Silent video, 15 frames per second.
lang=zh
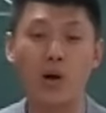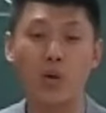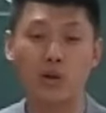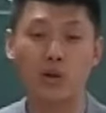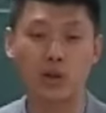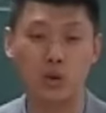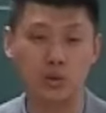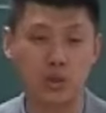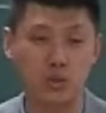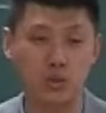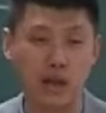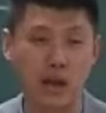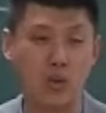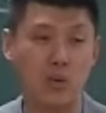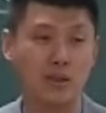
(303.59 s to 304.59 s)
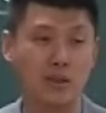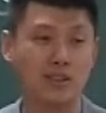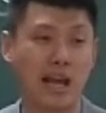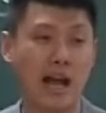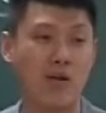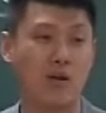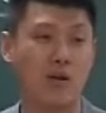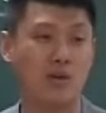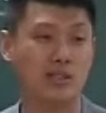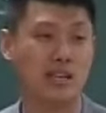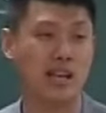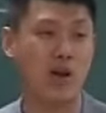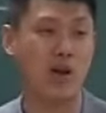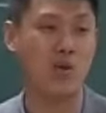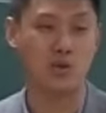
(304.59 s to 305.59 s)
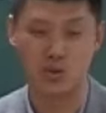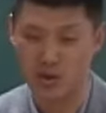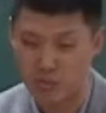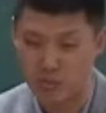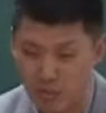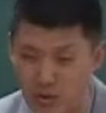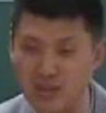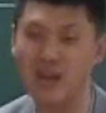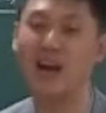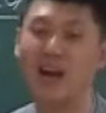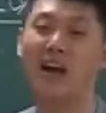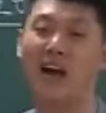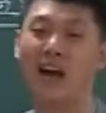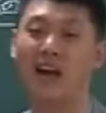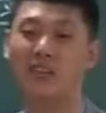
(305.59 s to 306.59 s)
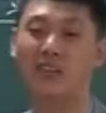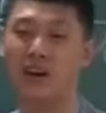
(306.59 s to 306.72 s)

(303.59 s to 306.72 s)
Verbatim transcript: 我偷地主俩萝卜，他打我，我参加红军了，不是这个，是